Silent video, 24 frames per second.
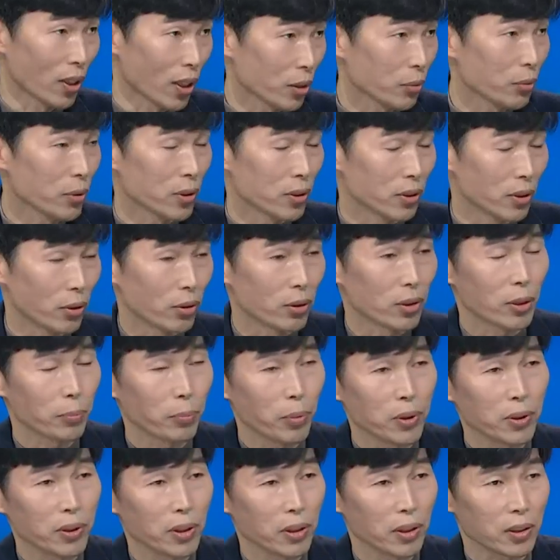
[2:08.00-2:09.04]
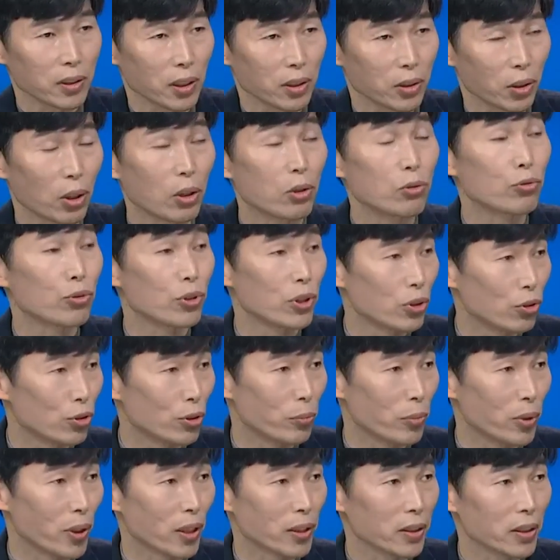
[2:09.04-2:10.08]
하고 있는데요. 첫 번째는 이제
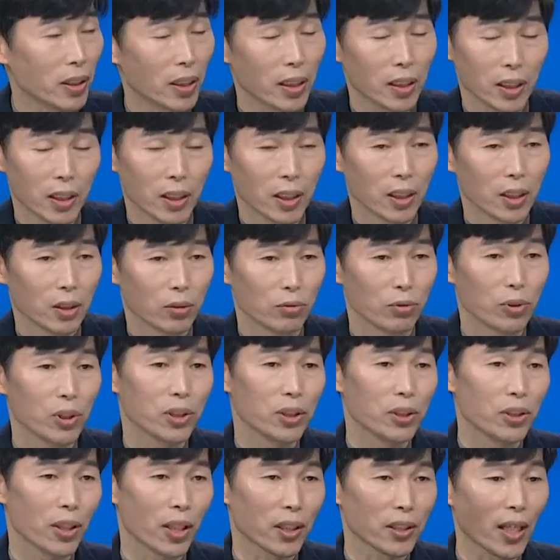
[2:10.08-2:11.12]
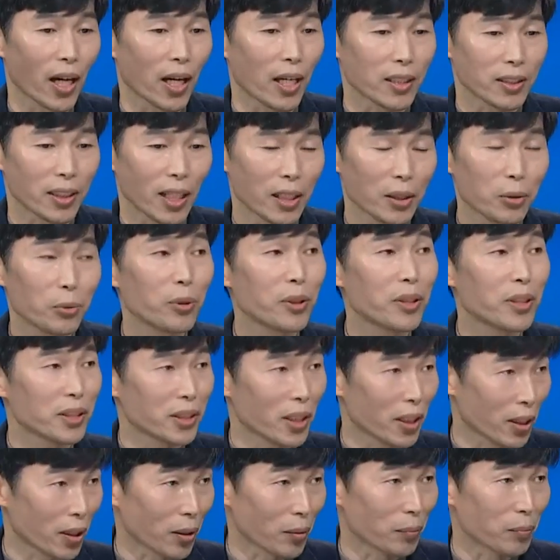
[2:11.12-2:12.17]
정주인구입니다. 그러니까 우리 지역에서 아예 살고 있는
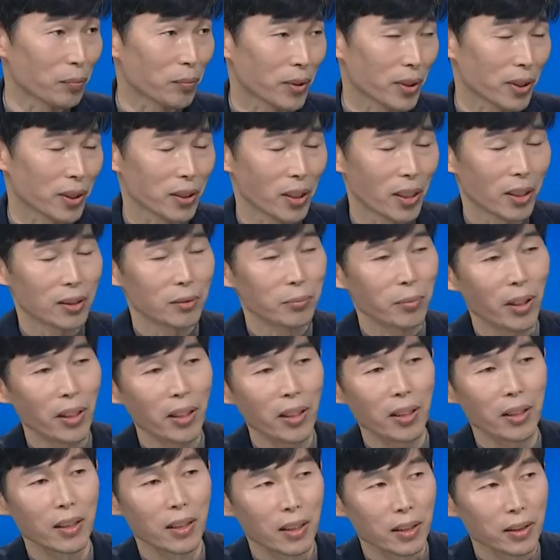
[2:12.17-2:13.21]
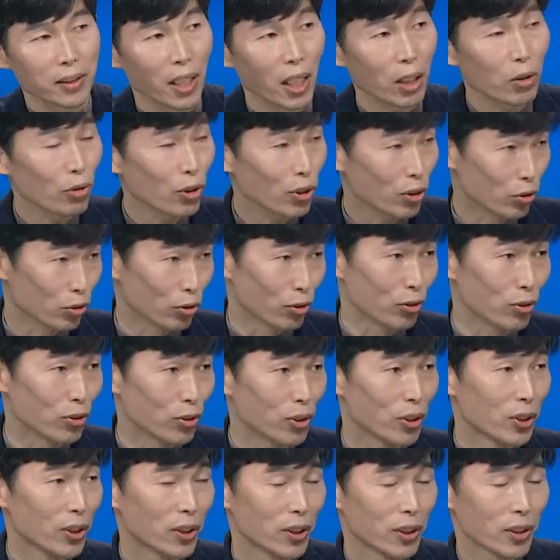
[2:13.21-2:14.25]
사람, 그 다음에 체류인구,
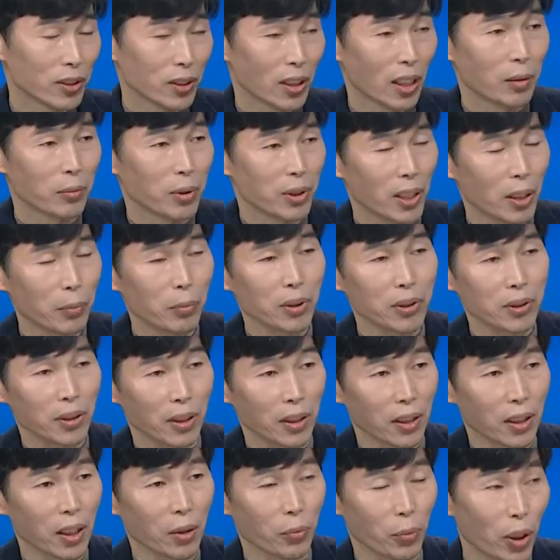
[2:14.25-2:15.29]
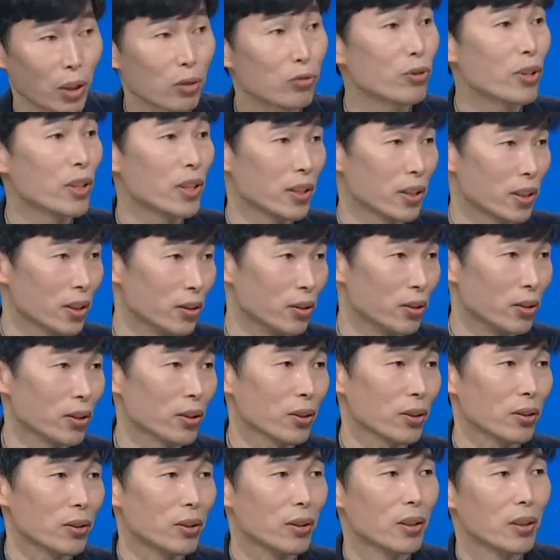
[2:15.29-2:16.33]
그 다음에 세 번째가
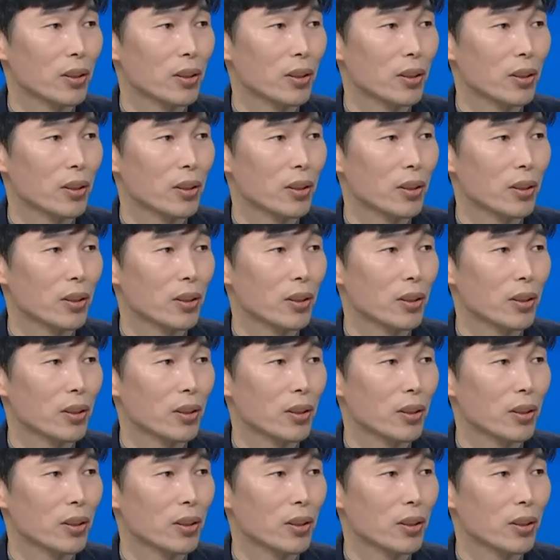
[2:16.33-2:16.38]
외국인이거든요.